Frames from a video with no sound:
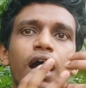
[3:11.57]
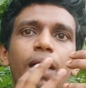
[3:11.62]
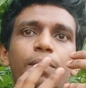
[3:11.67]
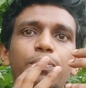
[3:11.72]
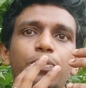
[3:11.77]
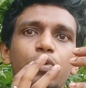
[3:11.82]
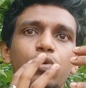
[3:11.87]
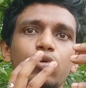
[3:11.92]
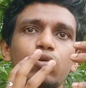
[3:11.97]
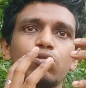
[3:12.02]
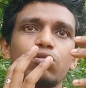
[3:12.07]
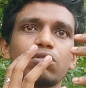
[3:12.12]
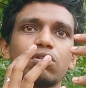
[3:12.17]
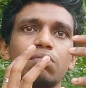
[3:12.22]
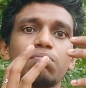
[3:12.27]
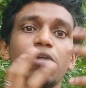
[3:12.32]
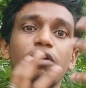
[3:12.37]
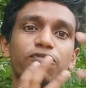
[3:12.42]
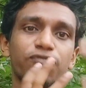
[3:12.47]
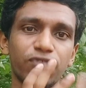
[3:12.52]
அப்புறம்
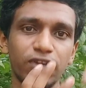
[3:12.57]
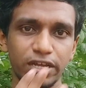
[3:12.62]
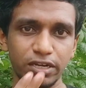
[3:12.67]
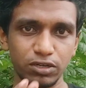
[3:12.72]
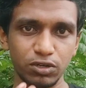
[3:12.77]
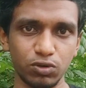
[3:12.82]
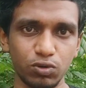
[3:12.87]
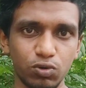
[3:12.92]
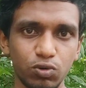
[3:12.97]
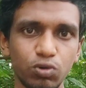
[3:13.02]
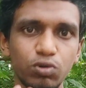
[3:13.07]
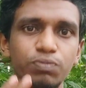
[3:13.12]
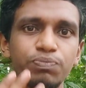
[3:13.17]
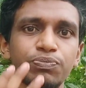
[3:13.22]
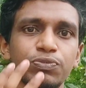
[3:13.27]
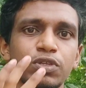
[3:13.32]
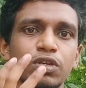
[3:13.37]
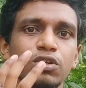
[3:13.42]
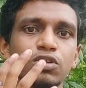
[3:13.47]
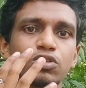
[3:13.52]
மஃப்ளர் இருக்கும்
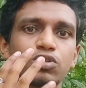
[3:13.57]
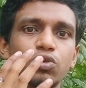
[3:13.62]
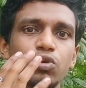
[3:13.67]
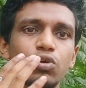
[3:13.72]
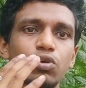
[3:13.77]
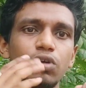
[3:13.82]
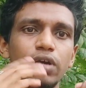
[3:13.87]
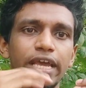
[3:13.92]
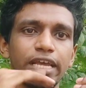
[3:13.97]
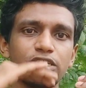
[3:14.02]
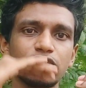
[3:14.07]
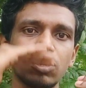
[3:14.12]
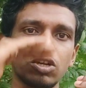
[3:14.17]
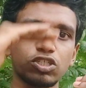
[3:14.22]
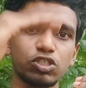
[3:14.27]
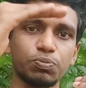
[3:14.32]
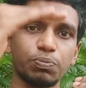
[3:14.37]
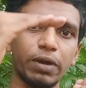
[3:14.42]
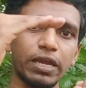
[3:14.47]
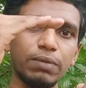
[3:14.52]
ஸோ
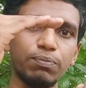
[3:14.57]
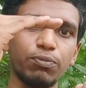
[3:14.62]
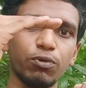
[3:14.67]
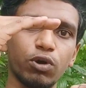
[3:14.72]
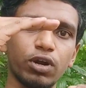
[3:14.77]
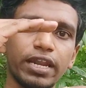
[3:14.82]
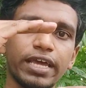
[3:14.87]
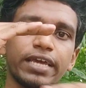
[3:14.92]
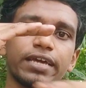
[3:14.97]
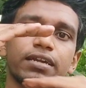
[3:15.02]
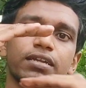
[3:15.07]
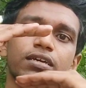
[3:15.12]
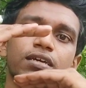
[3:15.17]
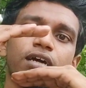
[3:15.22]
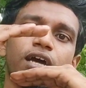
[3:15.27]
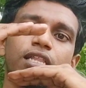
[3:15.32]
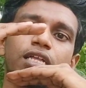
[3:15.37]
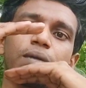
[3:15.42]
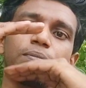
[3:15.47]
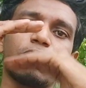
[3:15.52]
எக்ஸாஸ்ட் பைப் ஒரு லேயரு
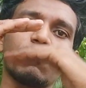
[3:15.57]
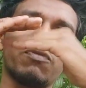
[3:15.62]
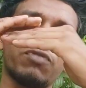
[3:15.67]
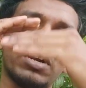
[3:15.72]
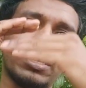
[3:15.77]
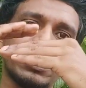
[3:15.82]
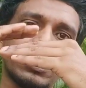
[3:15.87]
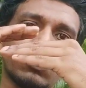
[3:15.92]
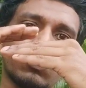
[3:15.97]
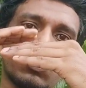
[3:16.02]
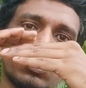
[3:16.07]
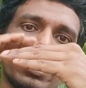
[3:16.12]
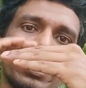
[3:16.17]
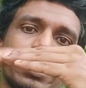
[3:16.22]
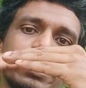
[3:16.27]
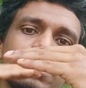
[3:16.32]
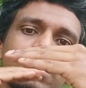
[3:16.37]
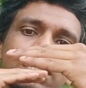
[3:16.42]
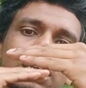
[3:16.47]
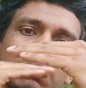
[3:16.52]
அதுக்கப்புறம் ஃபில்டர் ஒரு
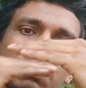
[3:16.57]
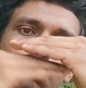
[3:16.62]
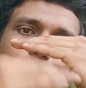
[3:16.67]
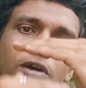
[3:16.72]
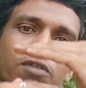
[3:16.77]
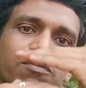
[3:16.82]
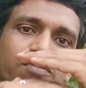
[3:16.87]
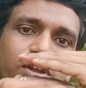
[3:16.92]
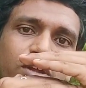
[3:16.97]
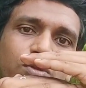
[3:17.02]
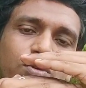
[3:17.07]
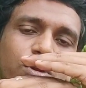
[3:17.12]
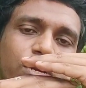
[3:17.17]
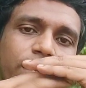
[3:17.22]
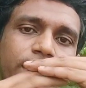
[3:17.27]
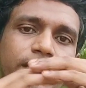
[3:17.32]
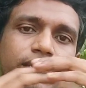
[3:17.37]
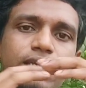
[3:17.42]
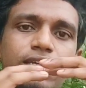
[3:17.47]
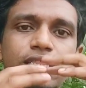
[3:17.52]
லேயர் அதுக்கப்புறம் மஃப்ளர் ஒரு
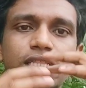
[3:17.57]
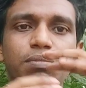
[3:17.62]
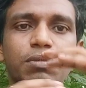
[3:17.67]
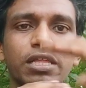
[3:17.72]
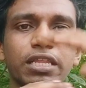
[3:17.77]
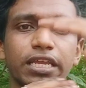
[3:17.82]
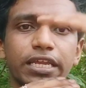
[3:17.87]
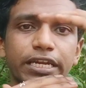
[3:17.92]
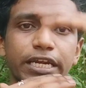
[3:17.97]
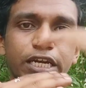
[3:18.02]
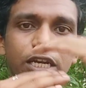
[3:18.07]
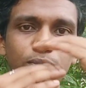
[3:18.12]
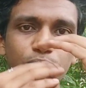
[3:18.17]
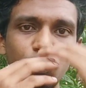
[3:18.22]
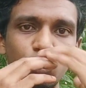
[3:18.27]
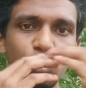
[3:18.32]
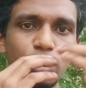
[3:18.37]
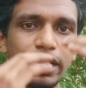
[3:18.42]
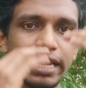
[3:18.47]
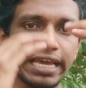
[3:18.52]
லேயர் இந்த மாதிரி ரெண்டு
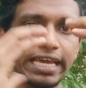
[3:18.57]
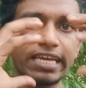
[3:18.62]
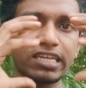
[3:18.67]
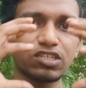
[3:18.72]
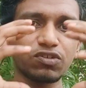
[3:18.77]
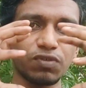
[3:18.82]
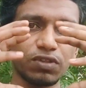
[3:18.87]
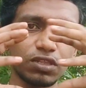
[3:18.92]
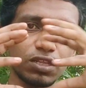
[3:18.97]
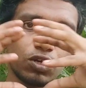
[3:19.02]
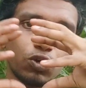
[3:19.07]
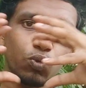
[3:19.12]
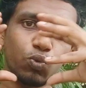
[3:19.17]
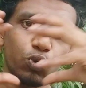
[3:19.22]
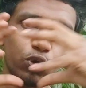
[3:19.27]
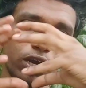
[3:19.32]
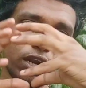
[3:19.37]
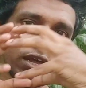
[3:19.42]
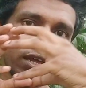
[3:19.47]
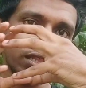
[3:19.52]
மூணு லேயர்ஸ் வந்து
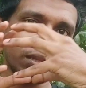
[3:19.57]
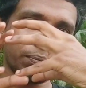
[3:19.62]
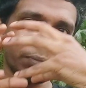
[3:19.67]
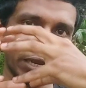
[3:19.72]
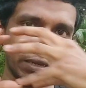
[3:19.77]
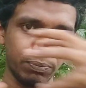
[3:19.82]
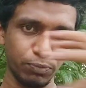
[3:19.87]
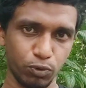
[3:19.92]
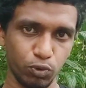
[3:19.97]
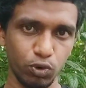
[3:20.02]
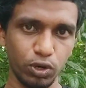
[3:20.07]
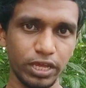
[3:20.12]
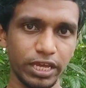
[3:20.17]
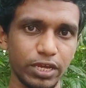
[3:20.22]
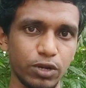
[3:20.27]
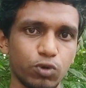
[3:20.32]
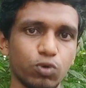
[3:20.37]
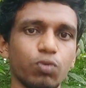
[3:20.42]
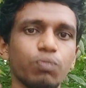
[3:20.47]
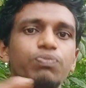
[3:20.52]
உள்ளே அந்த
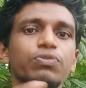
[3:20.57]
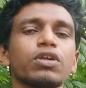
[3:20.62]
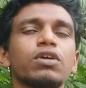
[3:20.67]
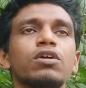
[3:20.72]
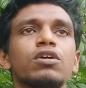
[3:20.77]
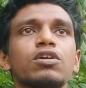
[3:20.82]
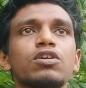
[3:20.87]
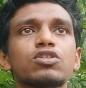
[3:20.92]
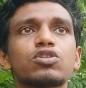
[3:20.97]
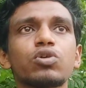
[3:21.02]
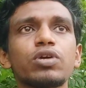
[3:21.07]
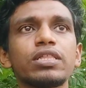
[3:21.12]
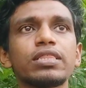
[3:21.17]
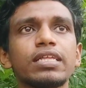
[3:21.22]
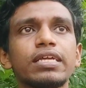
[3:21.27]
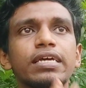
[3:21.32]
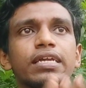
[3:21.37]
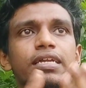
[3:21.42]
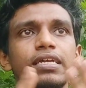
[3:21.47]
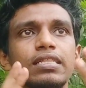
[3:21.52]
பைப்புக்குள்ளேயே இருக்கும் ஸோ
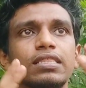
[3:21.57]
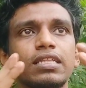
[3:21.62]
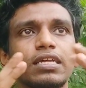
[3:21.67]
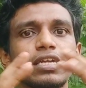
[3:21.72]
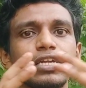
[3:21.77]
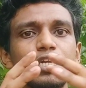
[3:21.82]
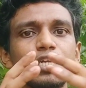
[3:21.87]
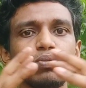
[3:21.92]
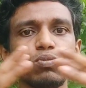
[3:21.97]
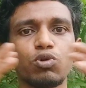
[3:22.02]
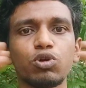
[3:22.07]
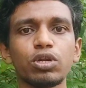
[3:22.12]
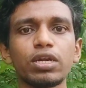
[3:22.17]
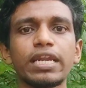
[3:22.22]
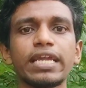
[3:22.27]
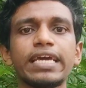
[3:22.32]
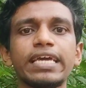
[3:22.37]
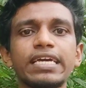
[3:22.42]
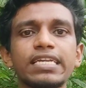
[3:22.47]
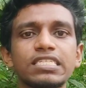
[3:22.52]
இந்த இந்த ரெண்டு மூணு
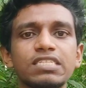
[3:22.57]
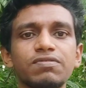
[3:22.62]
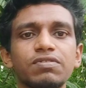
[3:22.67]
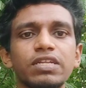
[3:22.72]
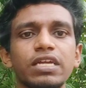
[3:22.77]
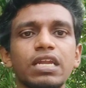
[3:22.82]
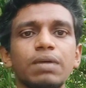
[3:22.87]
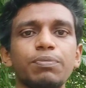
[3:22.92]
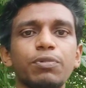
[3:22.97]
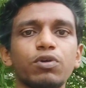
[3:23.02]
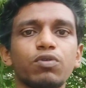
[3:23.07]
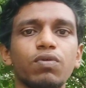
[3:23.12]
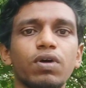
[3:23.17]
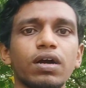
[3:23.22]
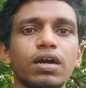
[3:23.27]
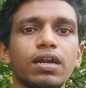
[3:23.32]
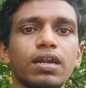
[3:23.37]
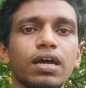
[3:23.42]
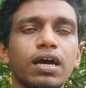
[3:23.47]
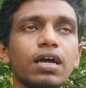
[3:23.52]
லேயர்ஸை வந்து என்ன
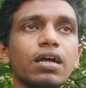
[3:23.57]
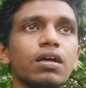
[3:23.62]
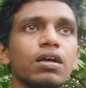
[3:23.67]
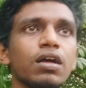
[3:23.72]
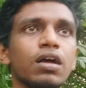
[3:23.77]
பண்ணுவாங்கன்னா